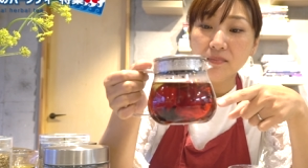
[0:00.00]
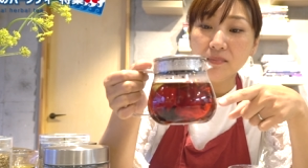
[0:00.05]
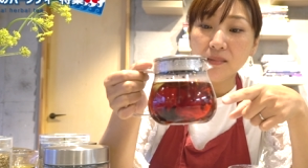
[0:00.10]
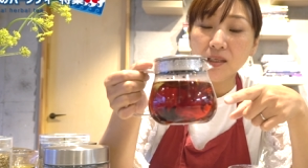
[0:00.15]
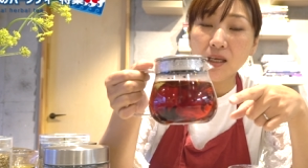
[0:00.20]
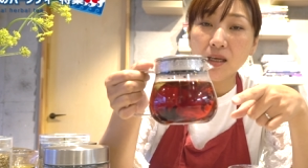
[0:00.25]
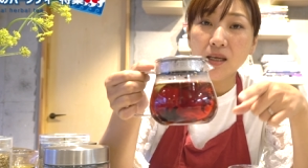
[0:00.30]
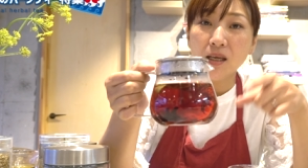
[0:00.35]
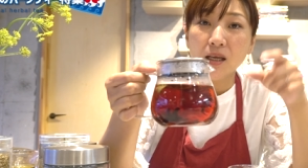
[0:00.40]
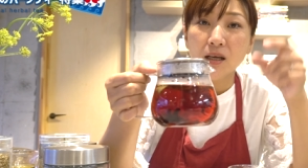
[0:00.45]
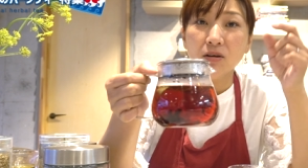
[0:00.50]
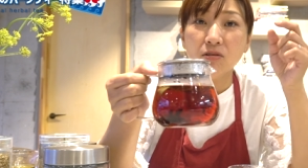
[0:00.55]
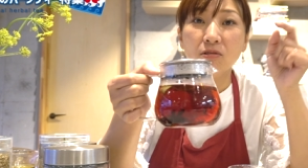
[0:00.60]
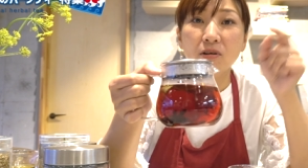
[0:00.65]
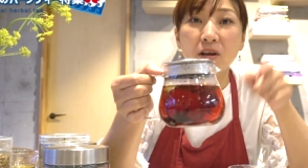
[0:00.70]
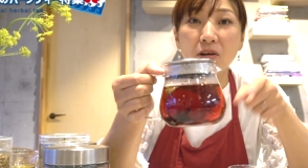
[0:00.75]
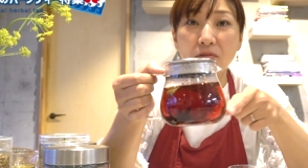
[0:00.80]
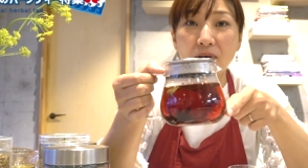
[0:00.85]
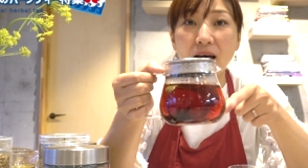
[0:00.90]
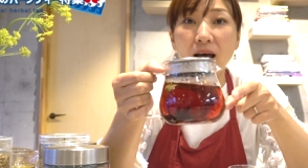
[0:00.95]
でこ
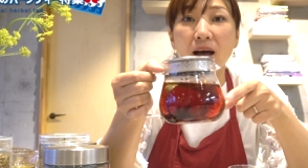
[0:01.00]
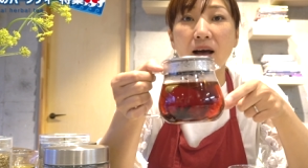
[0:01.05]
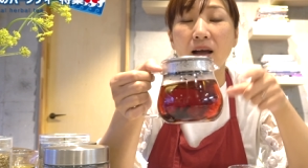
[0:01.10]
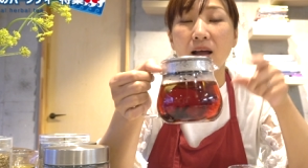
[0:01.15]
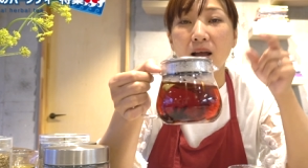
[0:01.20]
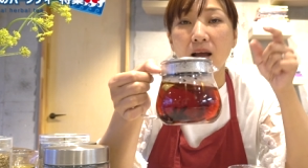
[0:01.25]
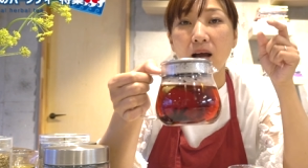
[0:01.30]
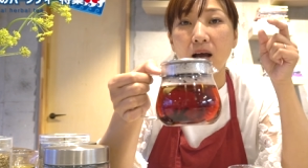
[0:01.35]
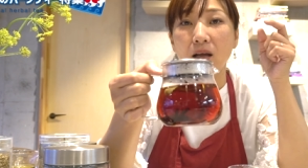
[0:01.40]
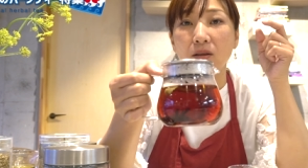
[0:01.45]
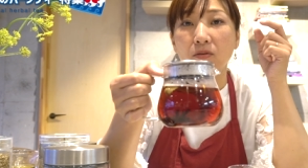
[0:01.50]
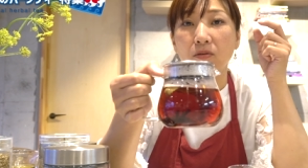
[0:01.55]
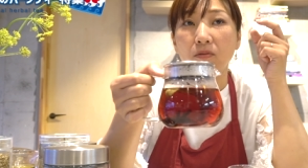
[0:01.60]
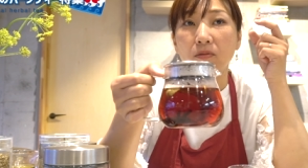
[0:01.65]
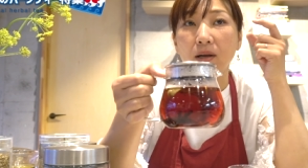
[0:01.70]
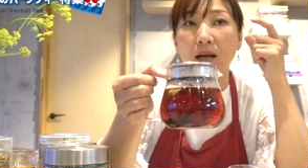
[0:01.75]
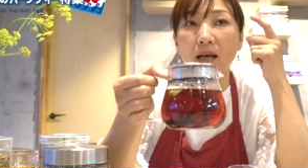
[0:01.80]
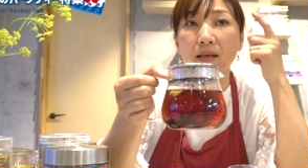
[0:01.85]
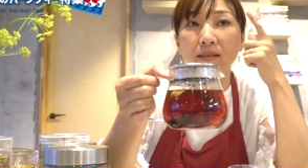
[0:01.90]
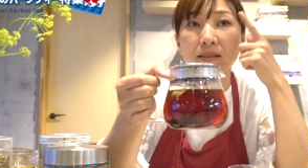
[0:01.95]
れはあ
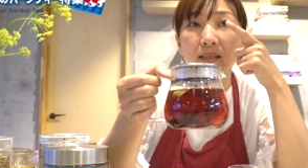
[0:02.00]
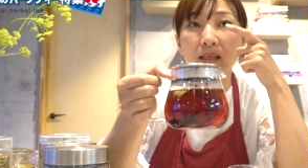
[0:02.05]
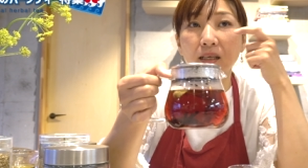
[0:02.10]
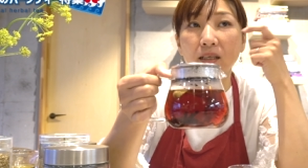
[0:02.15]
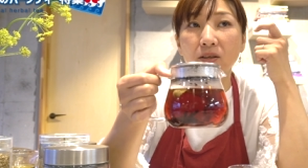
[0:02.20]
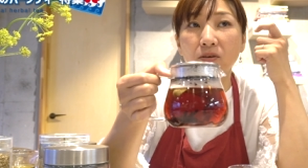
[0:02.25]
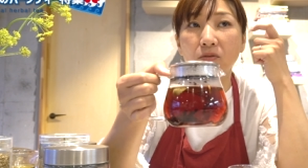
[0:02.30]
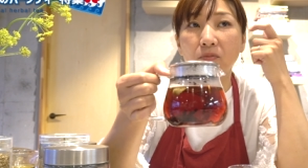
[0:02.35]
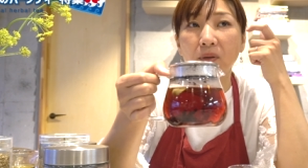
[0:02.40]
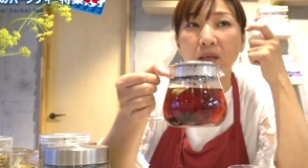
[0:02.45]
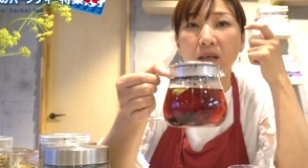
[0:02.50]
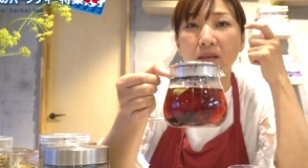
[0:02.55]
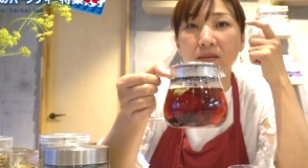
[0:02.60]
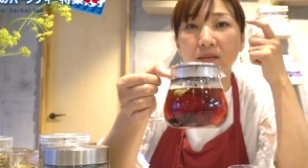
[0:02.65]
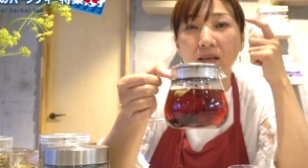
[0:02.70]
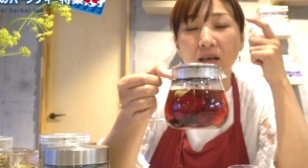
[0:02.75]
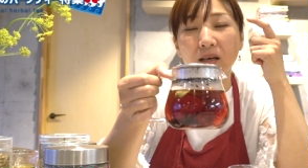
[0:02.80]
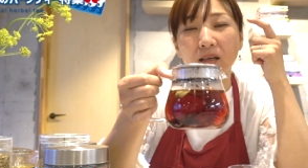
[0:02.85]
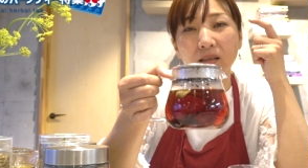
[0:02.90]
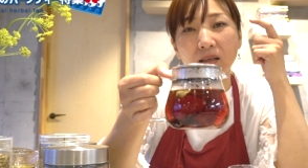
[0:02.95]
の眼性疲労、目が
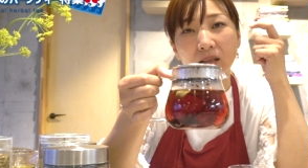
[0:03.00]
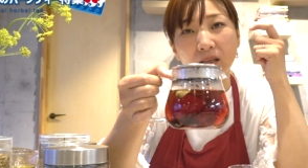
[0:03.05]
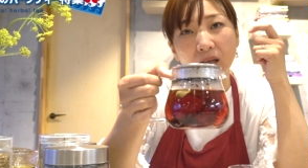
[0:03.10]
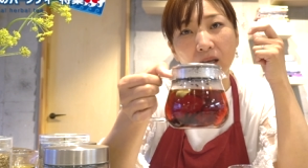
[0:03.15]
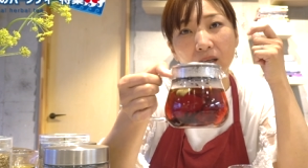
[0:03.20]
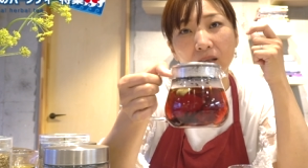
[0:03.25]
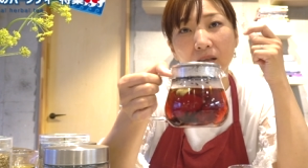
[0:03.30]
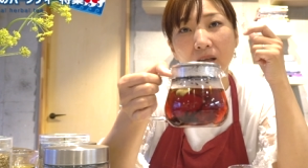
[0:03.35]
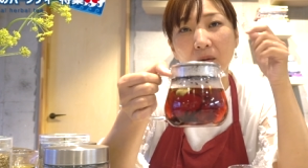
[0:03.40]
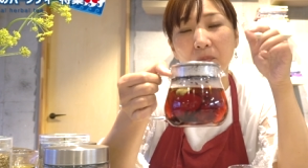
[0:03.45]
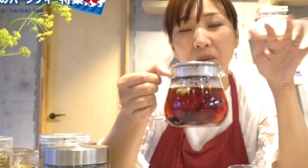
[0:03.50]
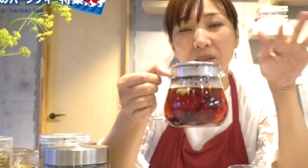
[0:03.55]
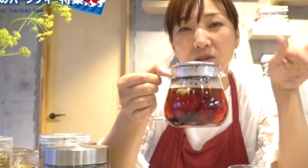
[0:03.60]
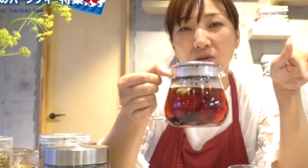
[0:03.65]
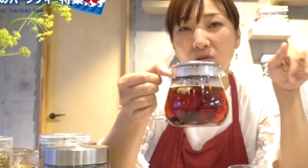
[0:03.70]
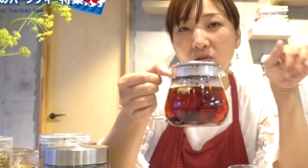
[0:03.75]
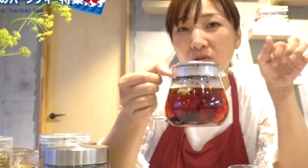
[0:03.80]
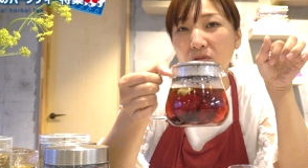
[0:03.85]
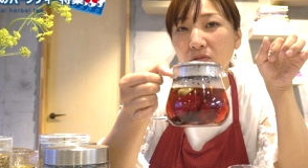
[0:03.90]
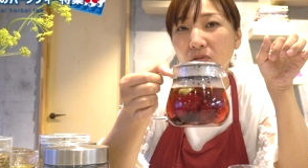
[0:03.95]
疲れたなって
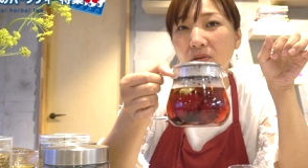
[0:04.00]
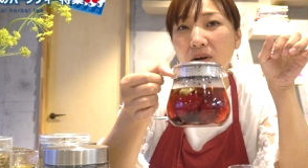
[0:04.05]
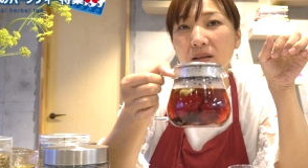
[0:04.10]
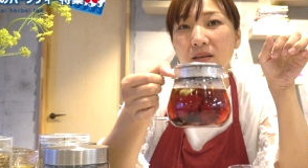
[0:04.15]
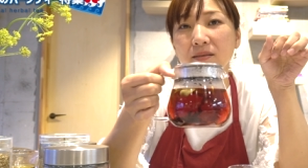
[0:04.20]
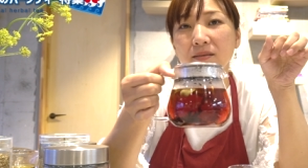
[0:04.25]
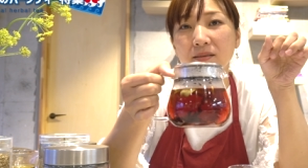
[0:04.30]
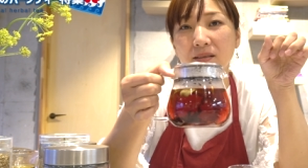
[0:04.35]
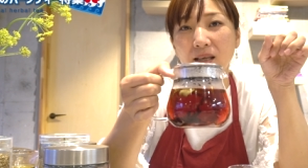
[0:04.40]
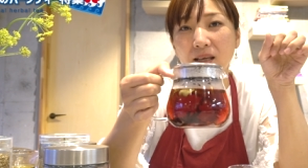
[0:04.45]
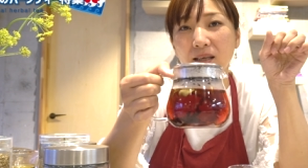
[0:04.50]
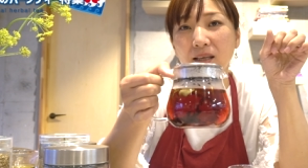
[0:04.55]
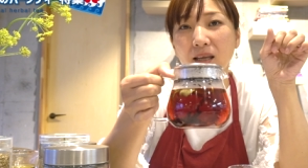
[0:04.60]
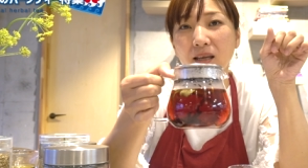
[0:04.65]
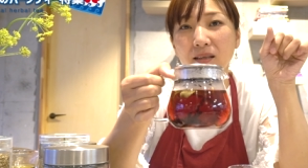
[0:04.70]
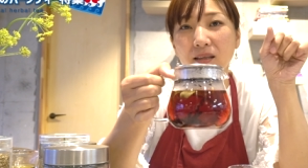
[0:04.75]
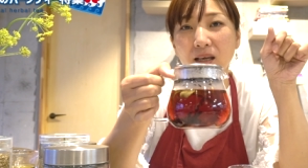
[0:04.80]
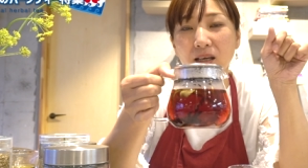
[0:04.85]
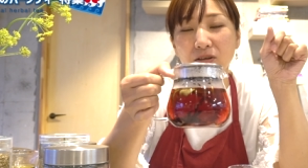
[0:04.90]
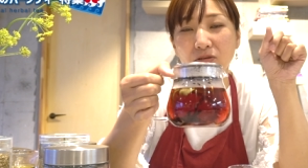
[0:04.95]
パソコンとかですね、
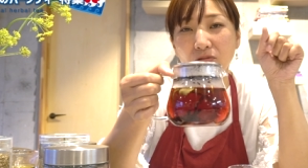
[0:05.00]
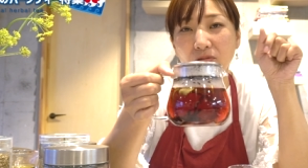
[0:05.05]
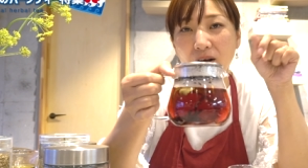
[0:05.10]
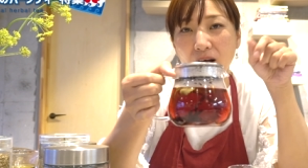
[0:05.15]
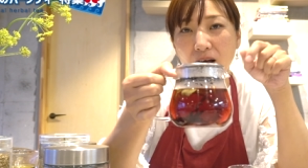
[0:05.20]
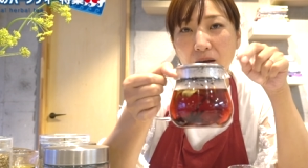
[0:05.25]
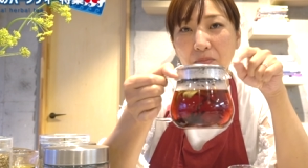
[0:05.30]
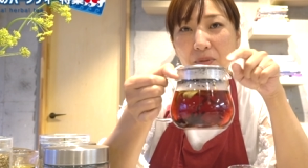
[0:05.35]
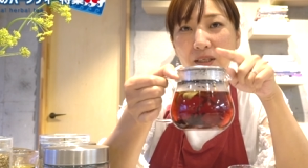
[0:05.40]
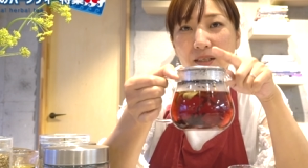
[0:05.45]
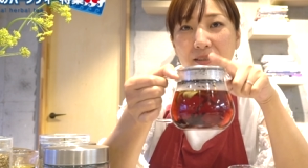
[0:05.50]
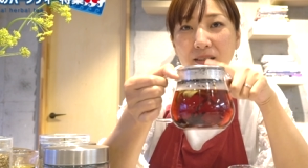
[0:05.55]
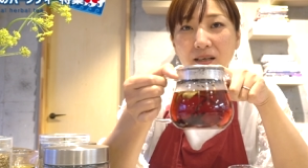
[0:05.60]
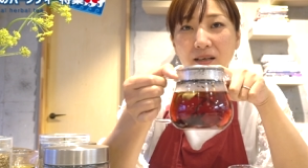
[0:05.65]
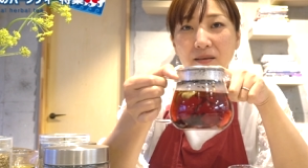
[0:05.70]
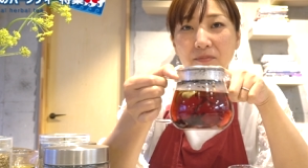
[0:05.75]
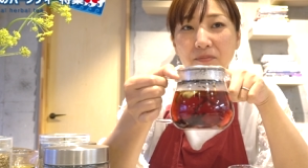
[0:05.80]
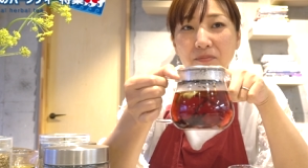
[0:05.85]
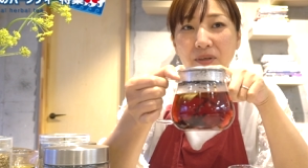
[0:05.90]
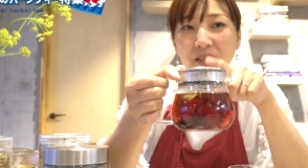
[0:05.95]
携帯とか皆さ
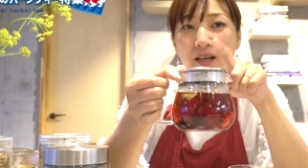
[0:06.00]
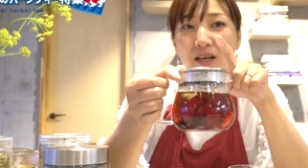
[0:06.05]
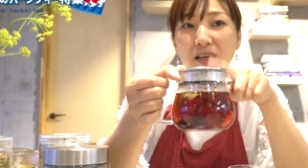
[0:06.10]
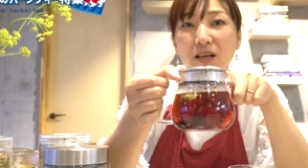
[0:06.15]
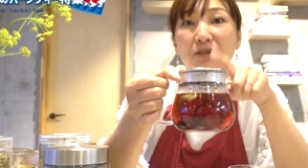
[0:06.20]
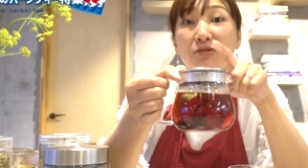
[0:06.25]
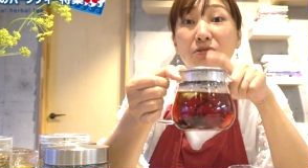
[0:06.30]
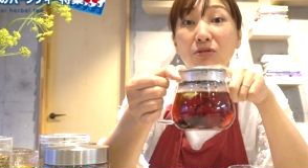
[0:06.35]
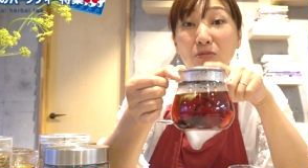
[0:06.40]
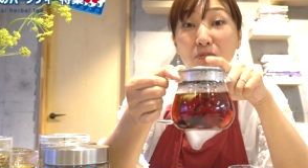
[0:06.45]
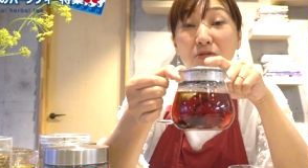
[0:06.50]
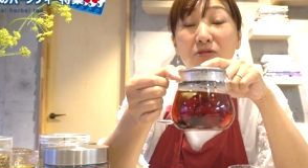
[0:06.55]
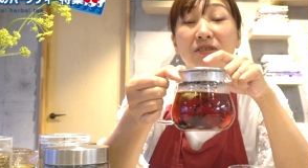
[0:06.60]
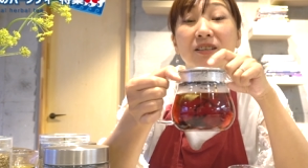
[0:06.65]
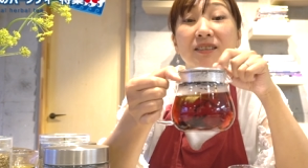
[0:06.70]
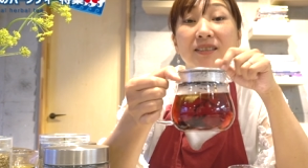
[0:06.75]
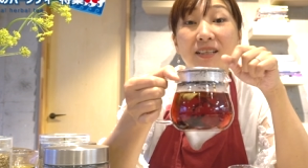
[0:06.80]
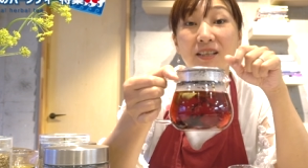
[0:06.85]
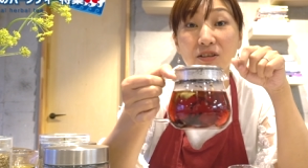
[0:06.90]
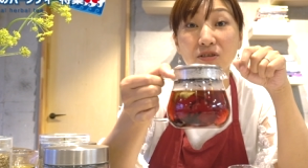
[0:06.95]
ん見られると思うん
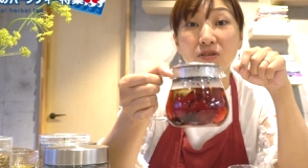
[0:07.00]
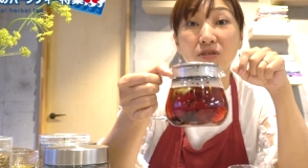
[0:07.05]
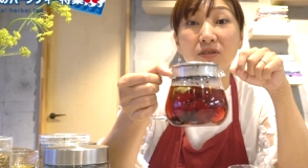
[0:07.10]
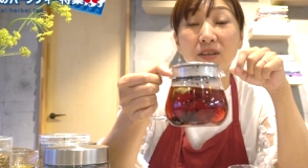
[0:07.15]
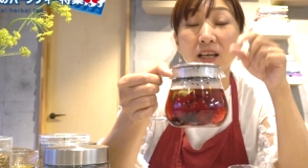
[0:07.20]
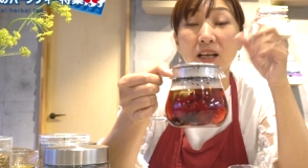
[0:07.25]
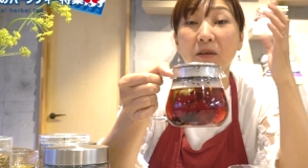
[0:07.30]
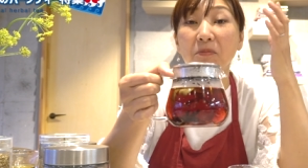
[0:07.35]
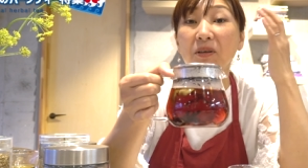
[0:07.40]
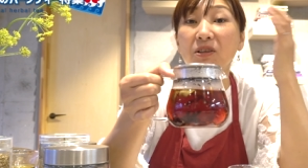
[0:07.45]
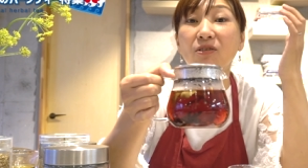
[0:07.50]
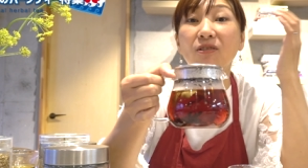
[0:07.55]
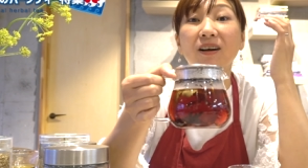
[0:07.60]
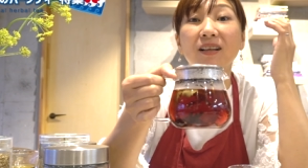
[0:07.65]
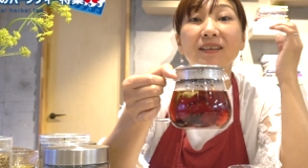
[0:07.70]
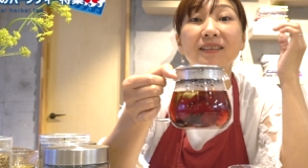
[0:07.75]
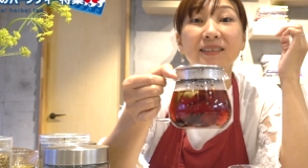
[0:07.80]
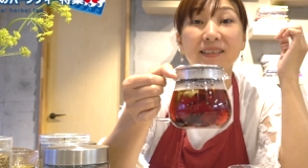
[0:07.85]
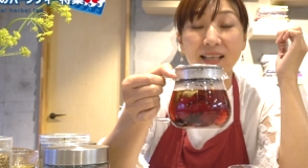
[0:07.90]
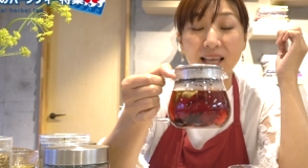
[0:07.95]
ですけど、テレビと
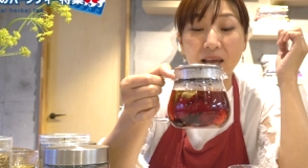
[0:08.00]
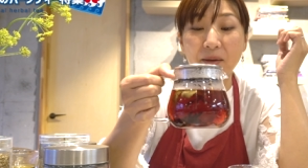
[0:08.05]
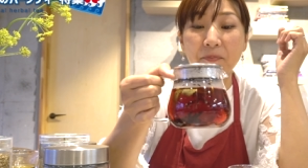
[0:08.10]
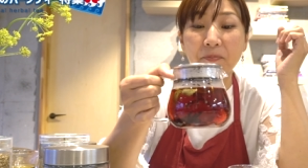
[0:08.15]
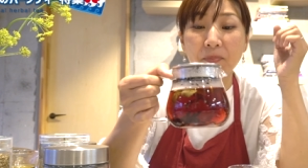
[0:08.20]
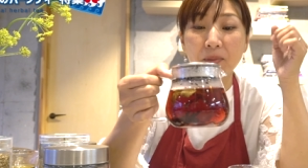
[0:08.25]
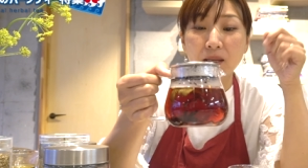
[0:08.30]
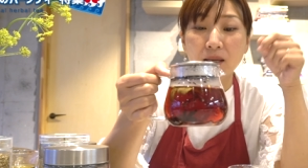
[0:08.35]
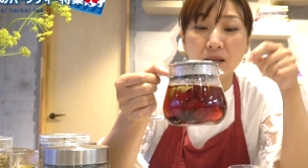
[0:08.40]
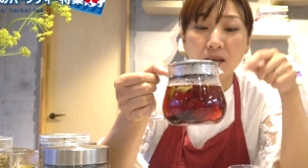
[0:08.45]
かですね。